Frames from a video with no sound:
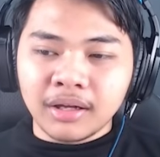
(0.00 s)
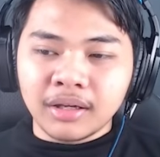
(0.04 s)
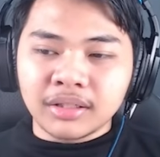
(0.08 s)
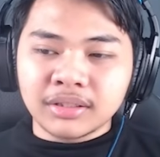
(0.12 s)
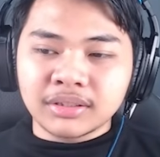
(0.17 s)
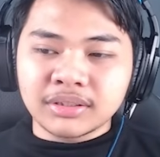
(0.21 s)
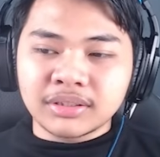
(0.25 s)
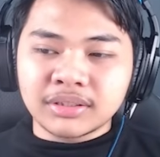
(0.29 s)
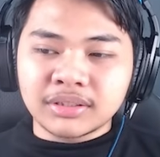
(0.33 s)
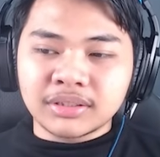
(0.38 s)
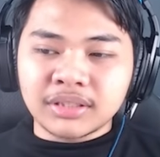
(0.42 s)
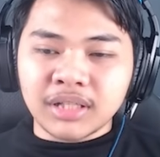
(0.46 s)

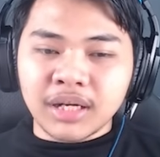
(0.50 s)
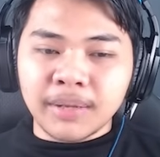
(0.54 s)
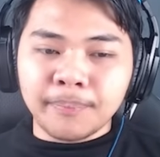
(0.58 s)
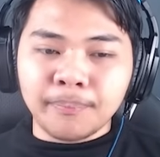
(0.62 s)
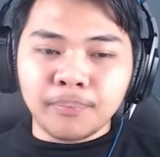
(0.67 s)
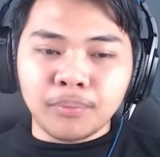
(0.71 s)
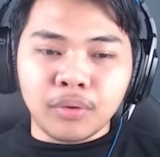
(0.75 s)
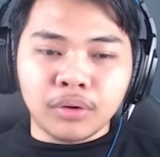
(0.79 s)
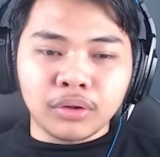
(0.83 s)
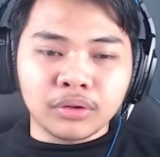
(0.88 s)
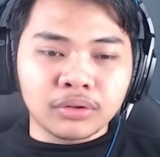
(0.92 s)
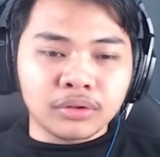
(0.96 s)
Strip
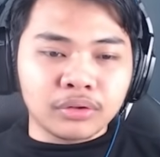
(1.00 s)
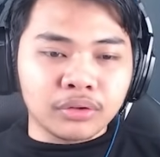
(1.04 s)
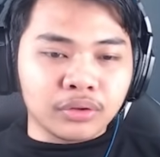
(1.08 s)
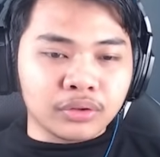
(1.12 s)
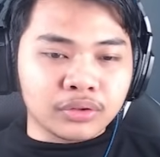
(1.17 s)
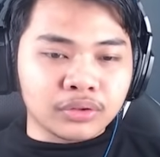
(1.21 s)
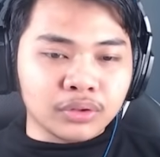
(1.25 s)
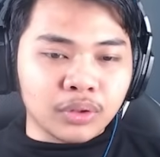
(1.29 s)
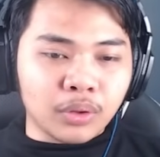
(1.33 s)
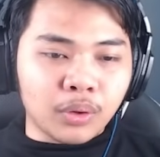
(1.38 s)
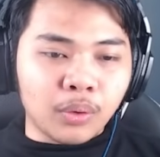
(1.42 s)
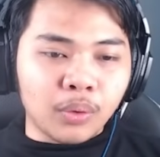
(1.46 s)
what
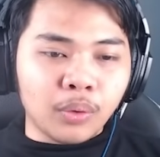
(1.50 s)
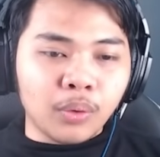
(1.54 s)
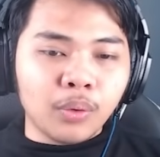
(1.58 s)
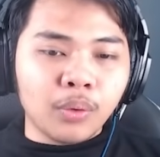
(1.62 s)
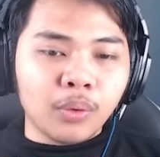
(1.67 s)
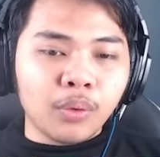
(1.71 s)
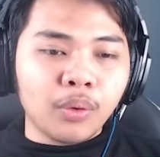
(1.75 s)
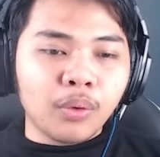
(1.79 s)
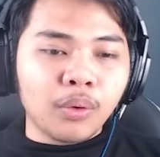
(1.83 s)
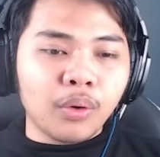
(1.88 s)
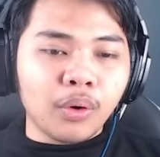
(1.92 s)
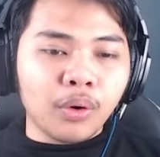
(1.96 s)
looks.
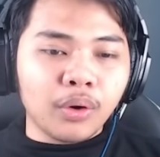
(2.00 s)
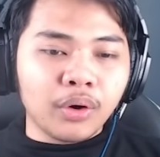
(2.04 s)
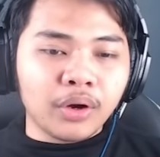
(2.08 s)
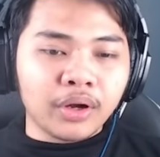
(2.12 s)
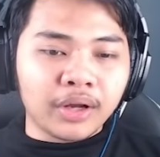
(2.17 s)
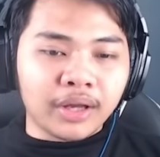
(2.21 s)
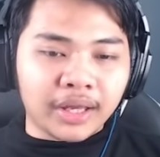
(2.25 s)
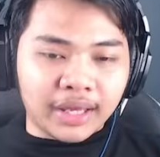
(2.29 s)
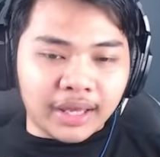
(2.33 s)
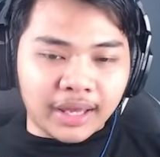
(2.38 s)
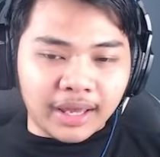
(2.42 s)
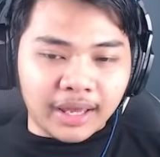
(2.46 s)
Oh, oke.
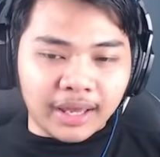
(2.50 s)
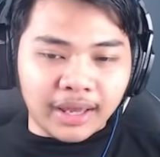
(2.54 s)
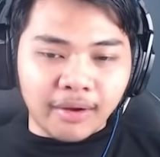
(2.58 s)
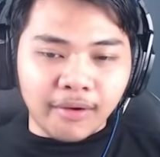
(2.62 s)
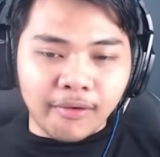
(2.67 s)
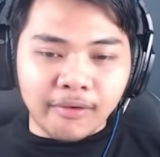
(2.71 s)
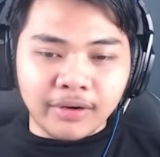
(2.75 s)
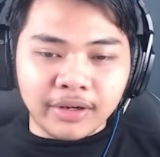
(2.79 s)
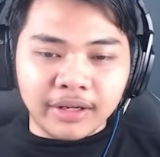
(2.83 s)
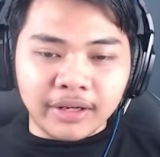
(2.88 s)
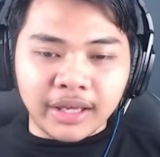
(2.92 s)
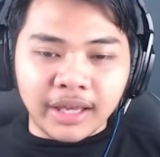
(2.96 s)
Oke,
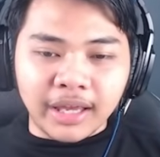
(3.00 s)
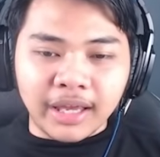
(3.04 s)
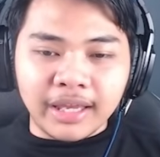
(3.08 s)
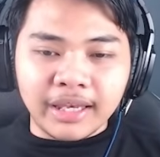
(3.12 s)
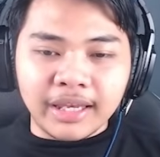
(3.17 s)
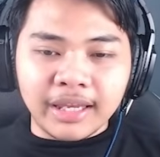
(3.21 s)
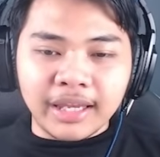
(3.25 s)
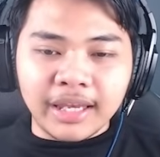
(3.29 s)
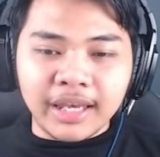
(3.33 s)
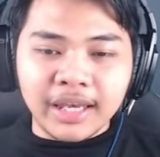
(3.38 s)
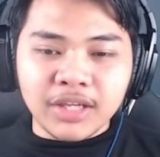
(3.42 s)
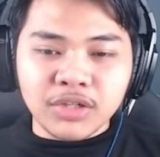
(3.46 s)
oke.
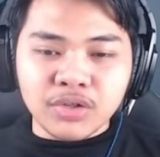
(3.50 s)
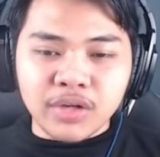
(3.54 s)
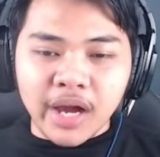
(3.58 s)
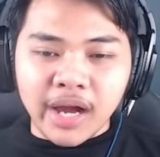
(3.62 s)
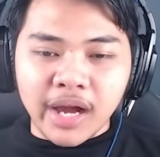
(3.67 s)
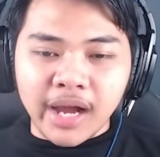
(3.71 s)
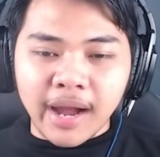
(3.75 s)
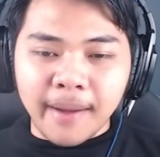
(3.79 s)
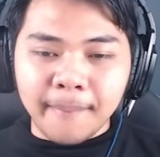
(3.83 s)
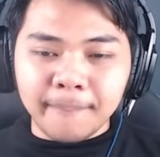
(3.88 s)
Ini juga gampang